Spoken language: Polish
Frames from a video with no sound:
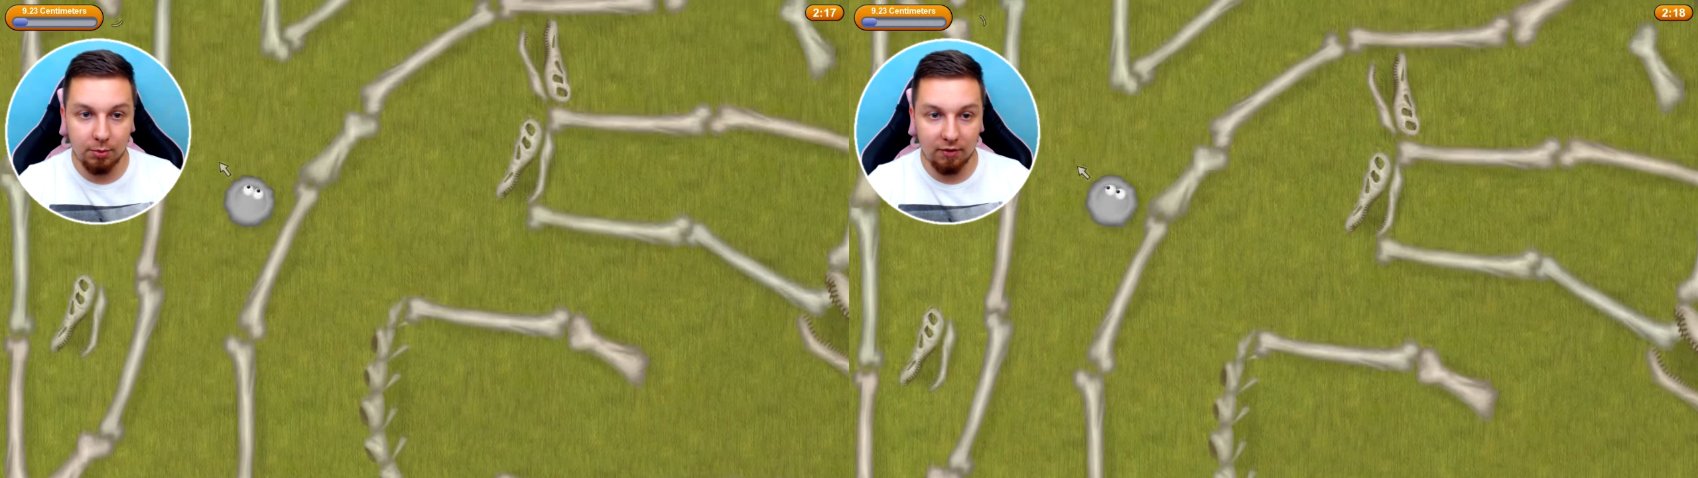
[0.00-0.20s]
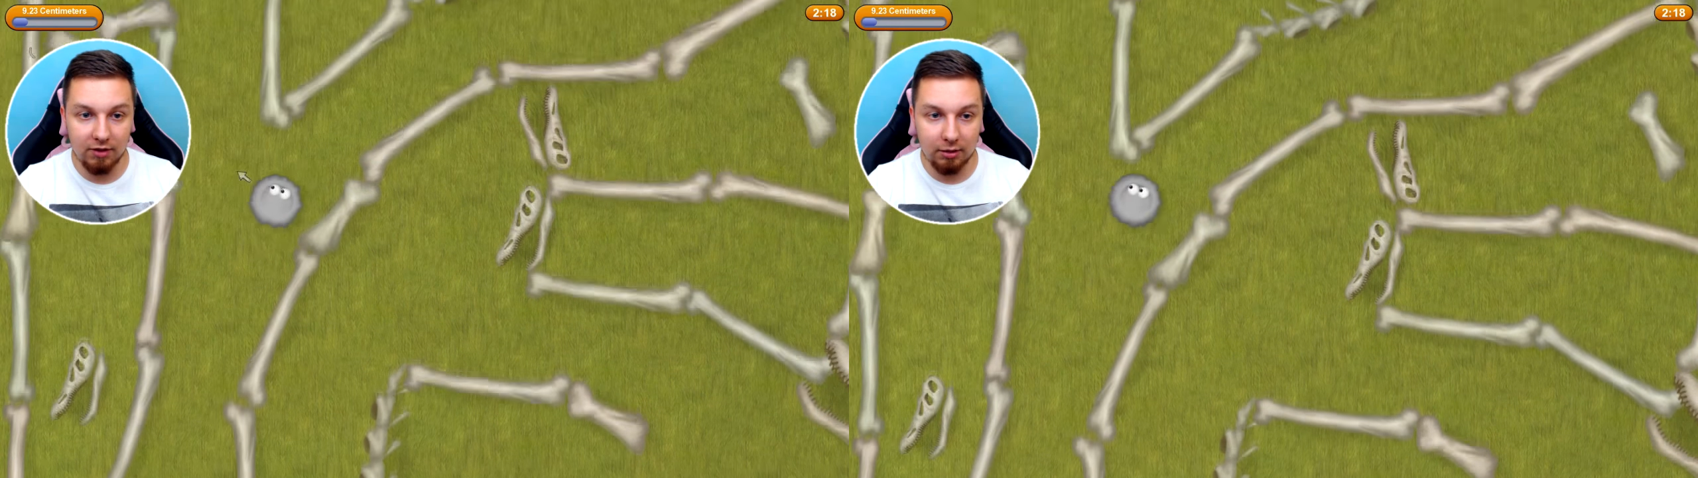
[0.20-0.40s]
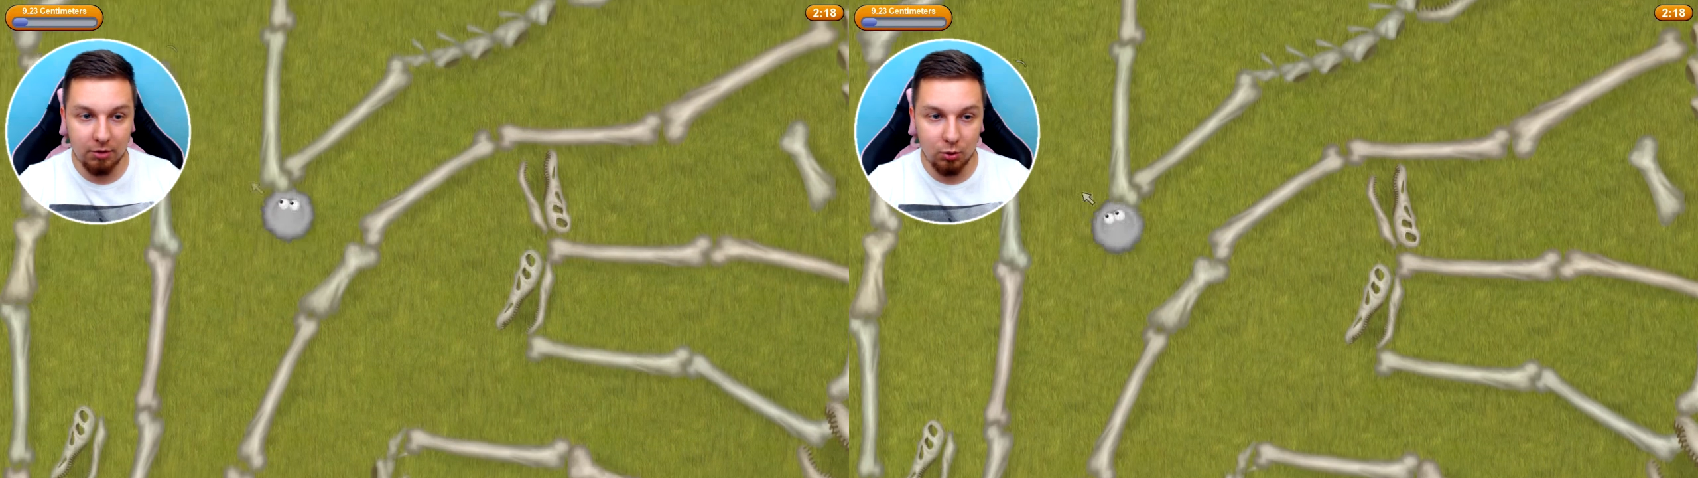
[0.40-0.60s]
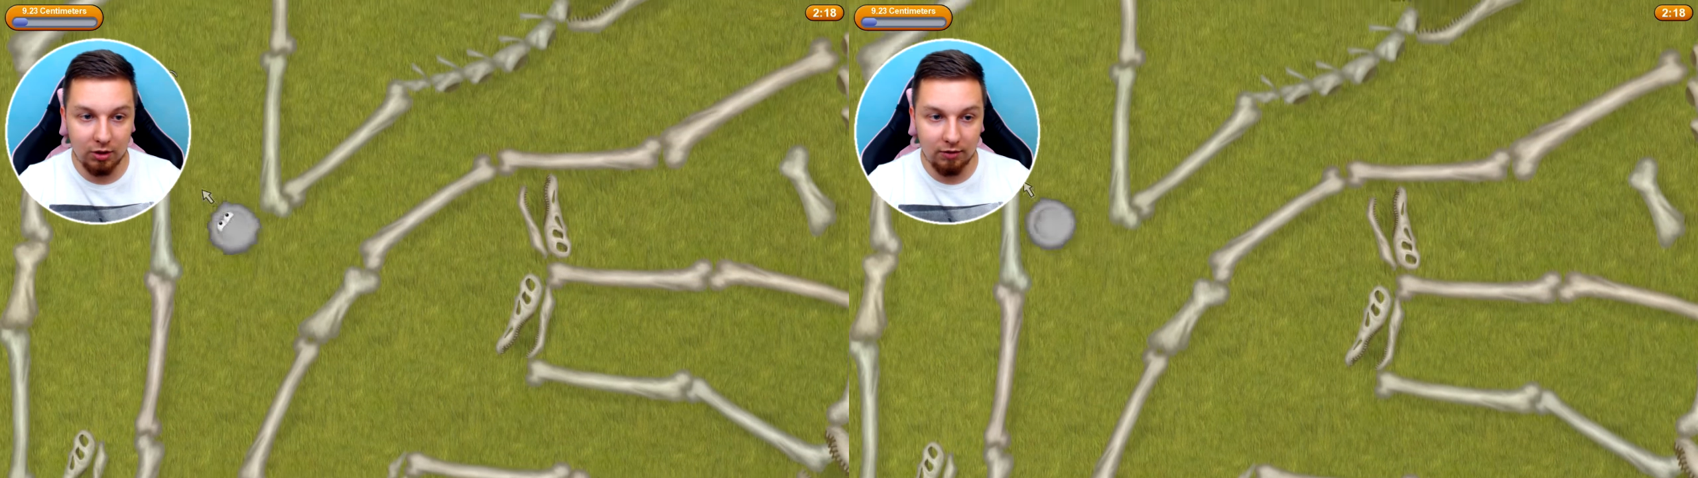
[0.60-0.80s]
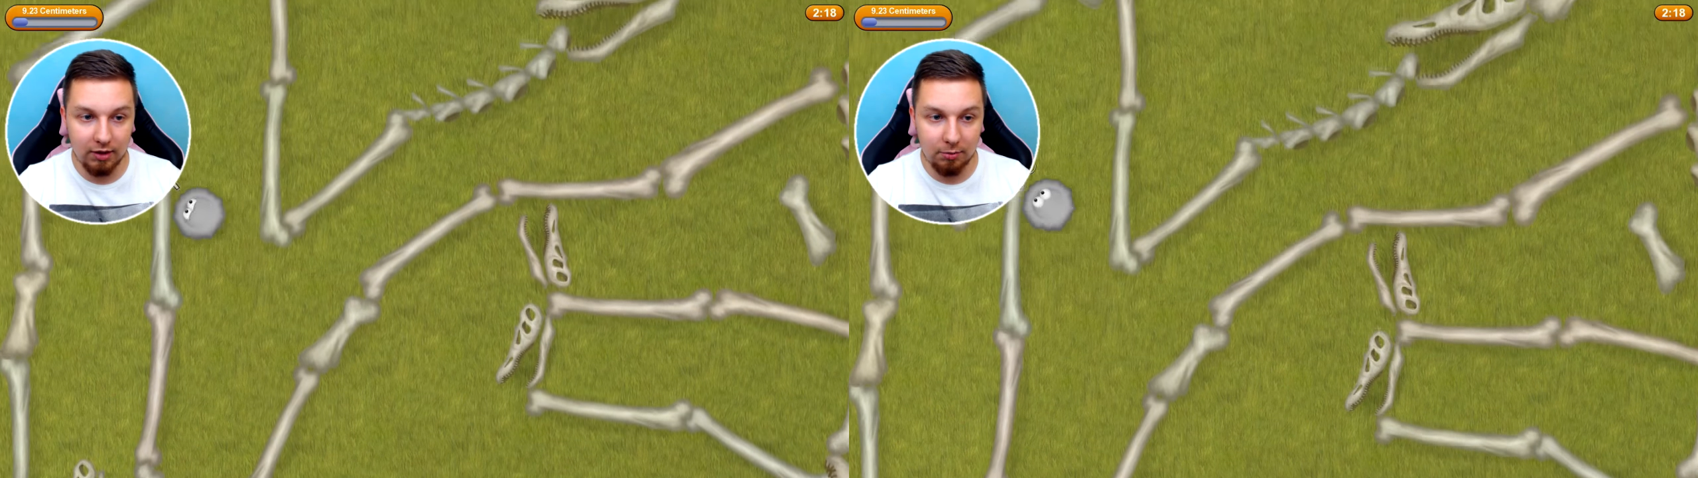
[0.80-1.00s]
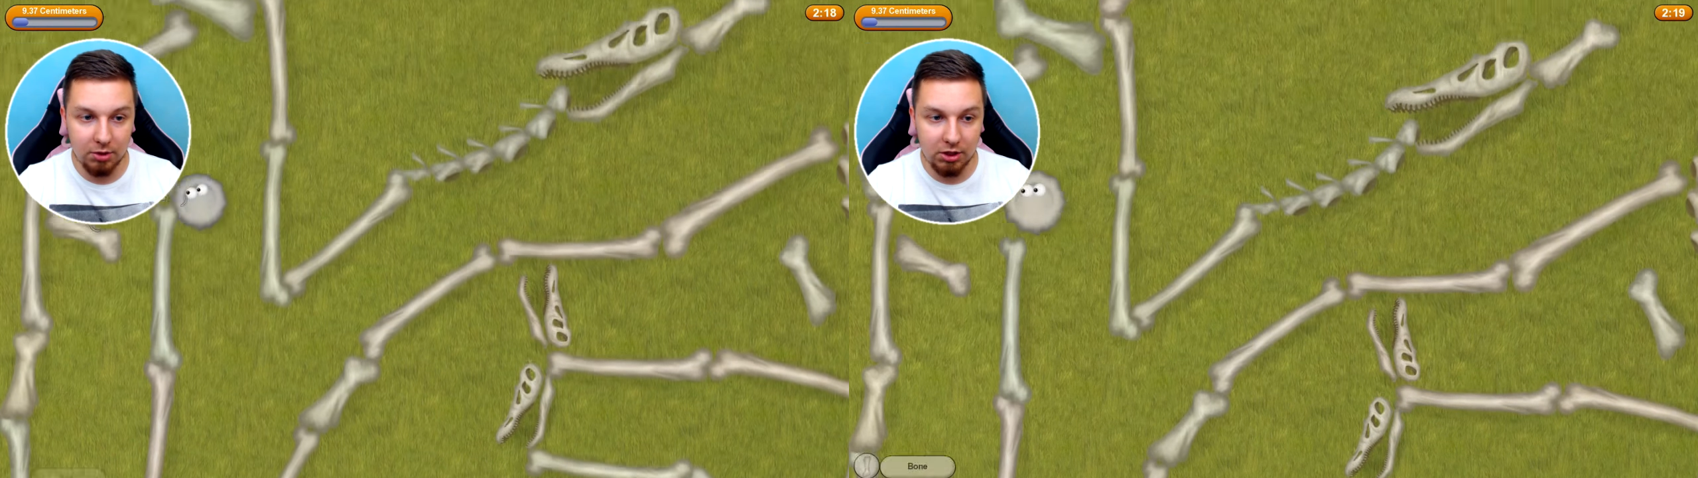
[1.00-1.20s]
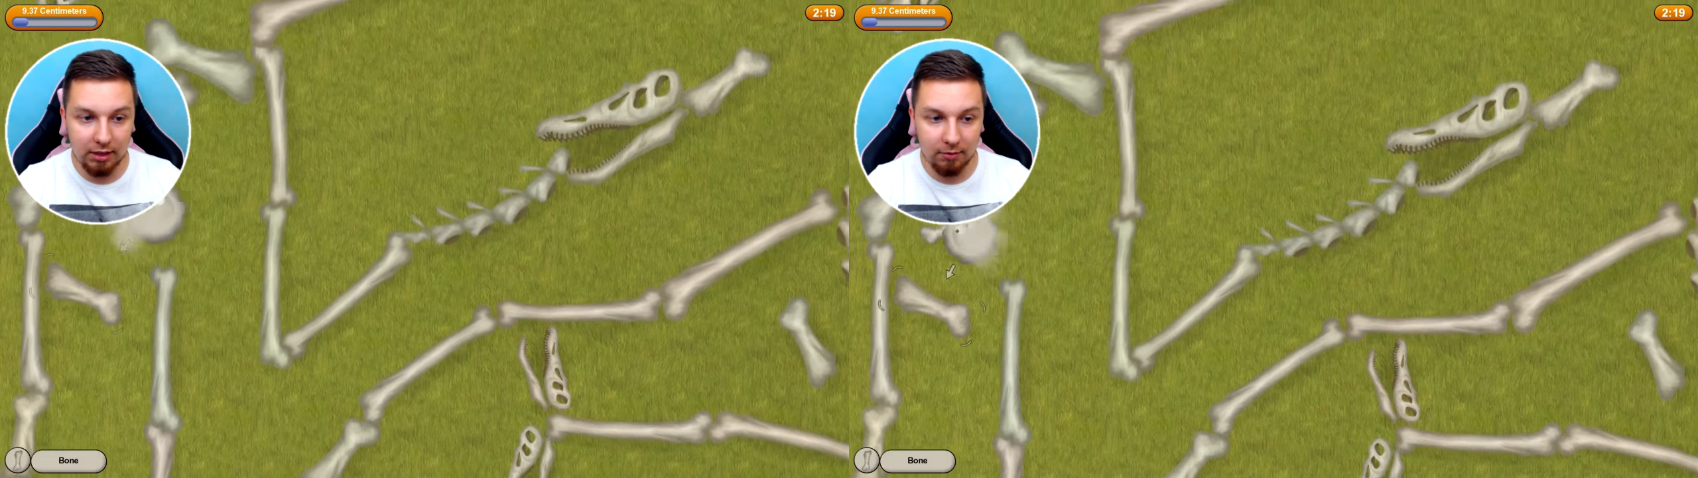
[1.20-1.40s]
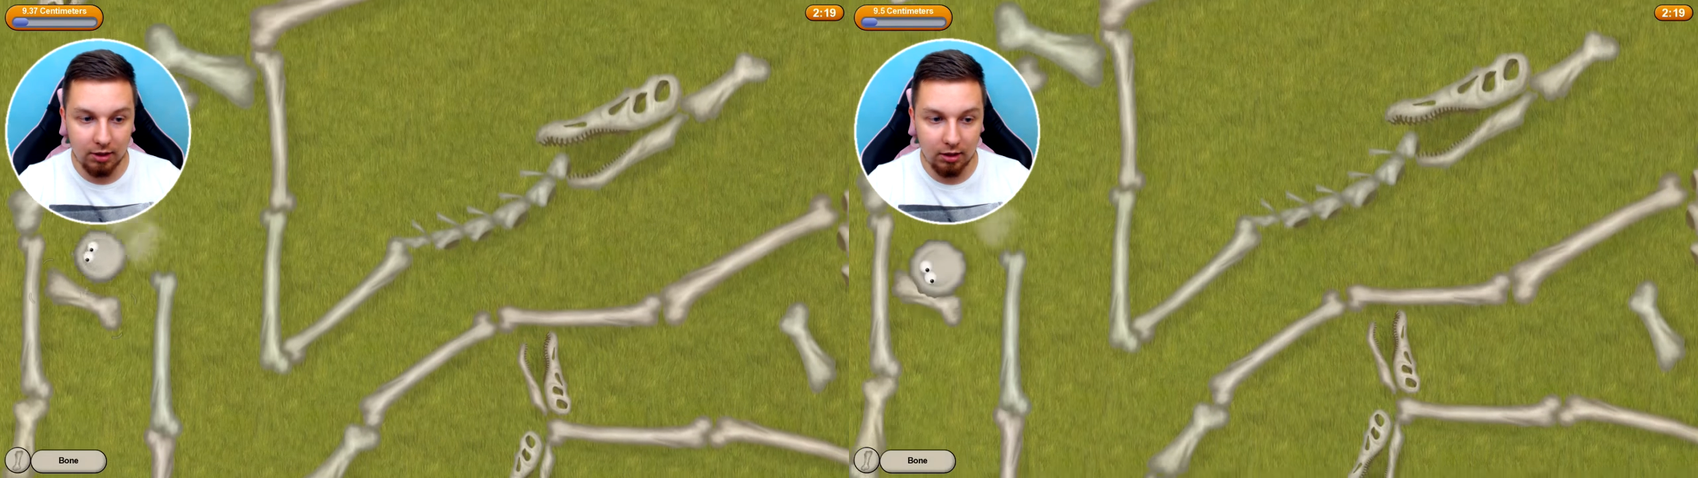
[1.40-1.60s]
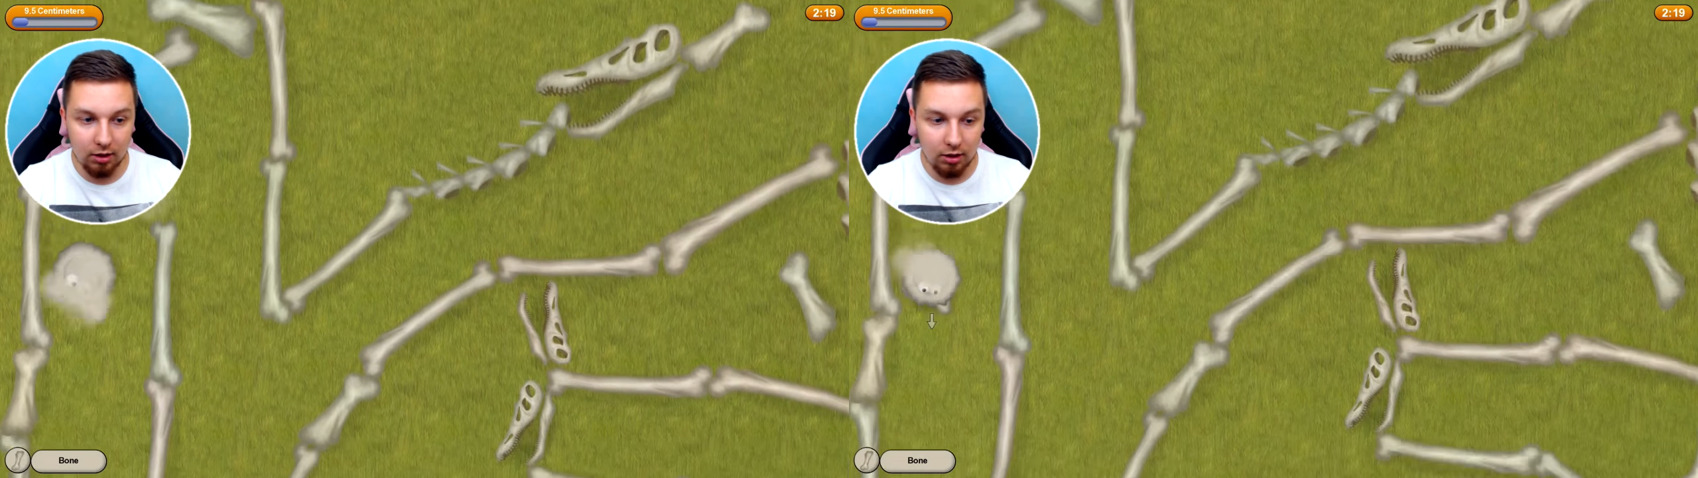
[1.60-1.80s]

Powinna być łatwa i przyjemna.